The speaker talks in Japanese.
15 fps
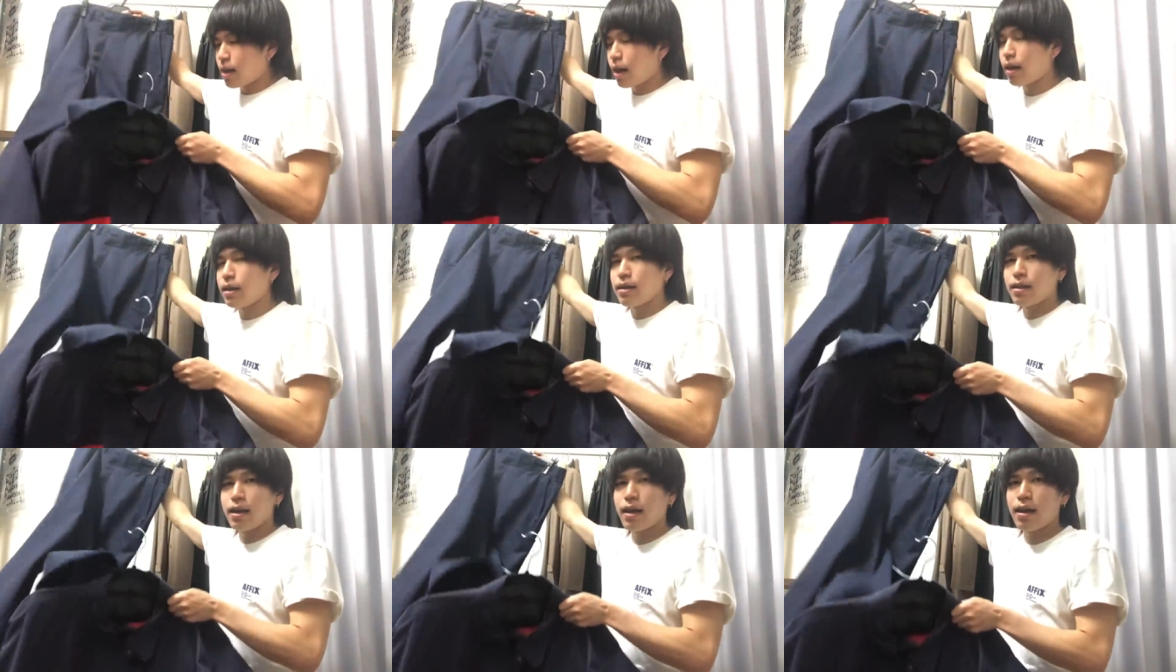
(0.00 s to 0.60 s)
は
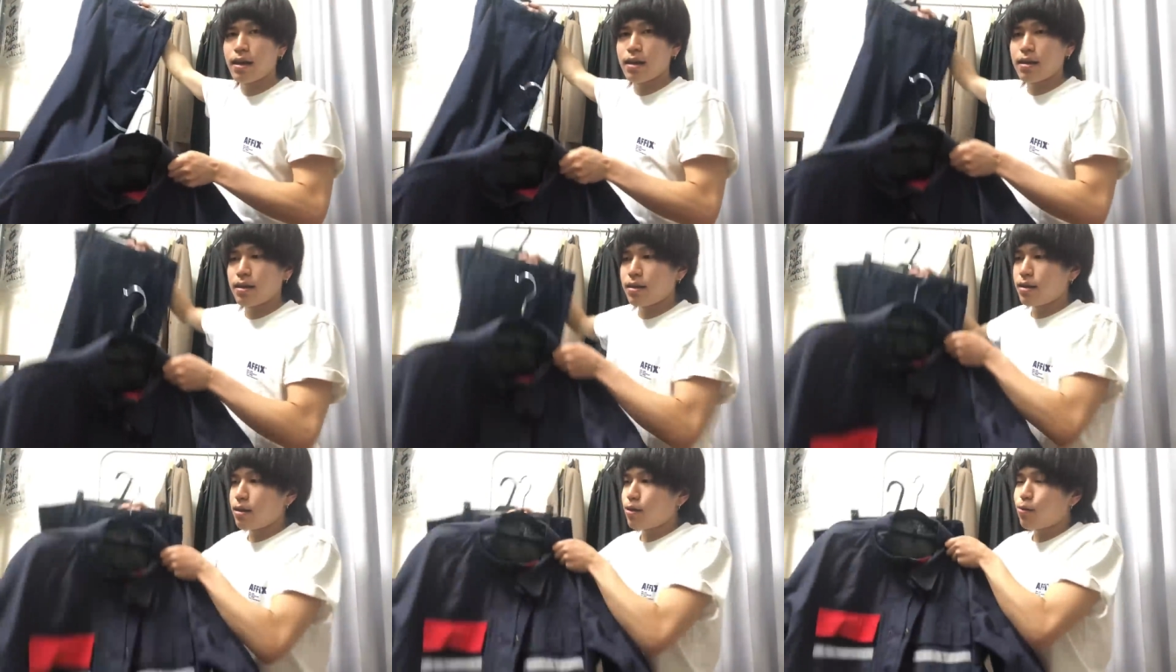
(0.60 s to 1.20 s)
いで
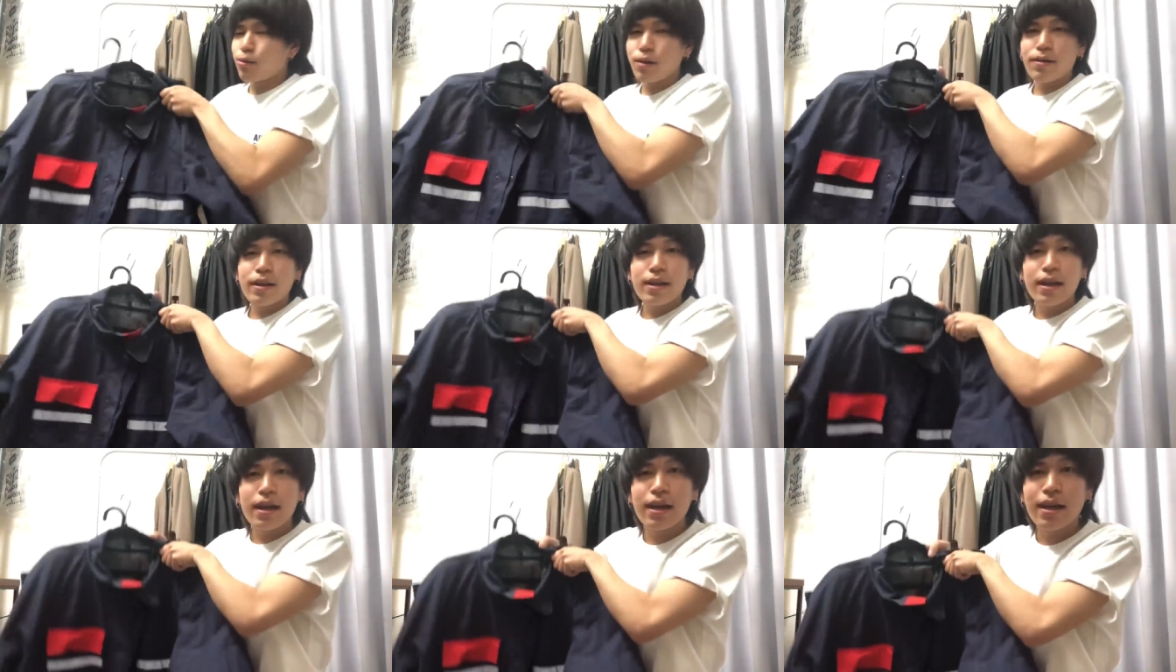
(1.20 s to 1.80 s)
これ
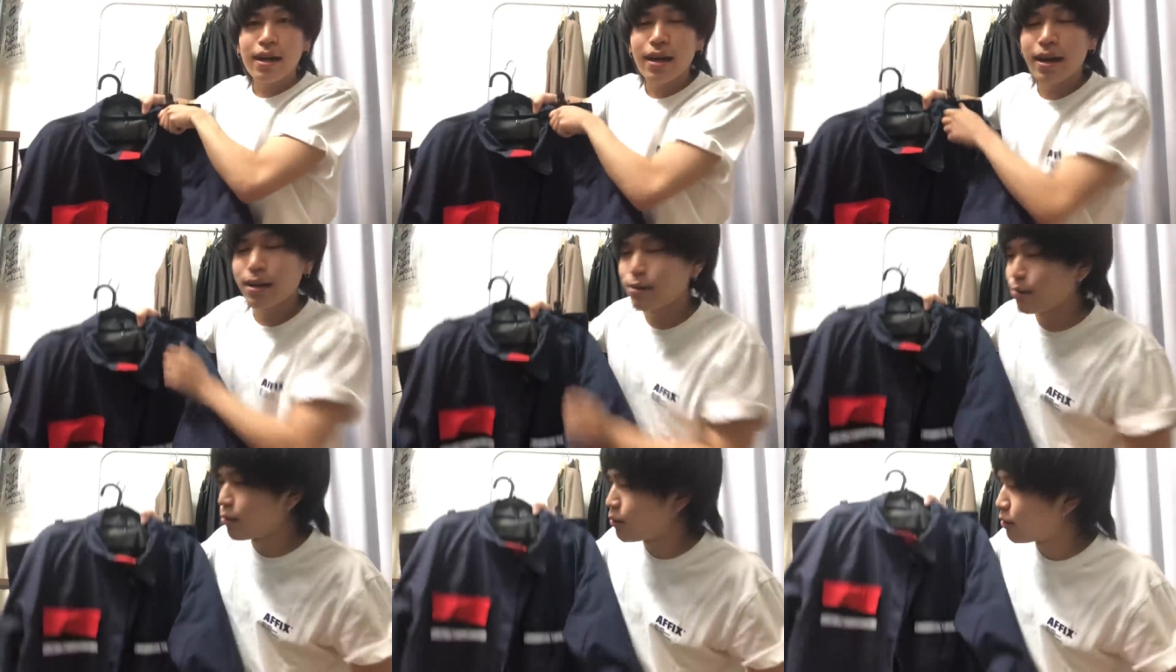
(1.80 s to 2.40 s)
はね
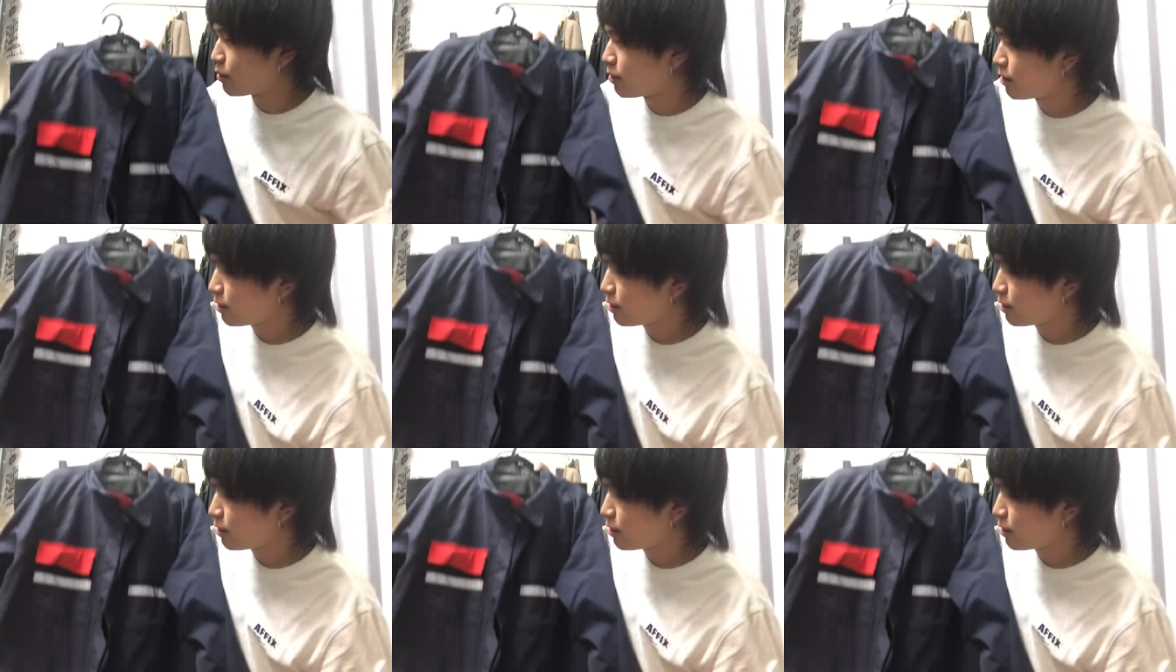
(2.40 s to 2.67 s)
あの